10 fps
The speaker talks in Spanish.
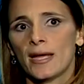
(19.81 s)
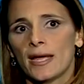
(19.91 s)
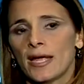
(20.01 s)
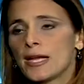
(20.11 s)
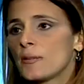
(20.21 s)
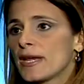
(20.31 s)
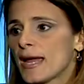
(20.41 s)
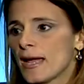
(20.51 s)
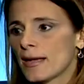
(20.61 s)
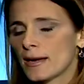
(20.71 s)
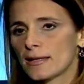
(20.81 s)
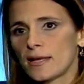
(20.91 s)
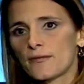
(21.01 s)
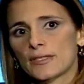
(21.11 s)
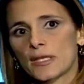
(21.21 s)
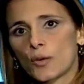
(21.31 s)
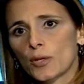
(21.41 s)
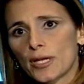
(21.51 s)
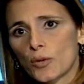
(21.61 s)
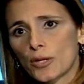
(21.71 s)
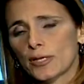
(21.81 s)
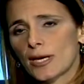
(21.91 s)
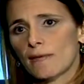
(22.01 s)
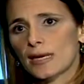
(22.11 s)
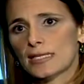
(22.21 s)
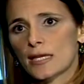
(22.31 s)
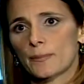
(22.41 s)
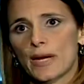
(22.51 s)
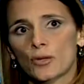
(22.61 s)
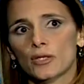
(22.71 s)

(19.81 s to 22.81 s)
eliminar el déficit de cuenta corriente, la balanza de pago,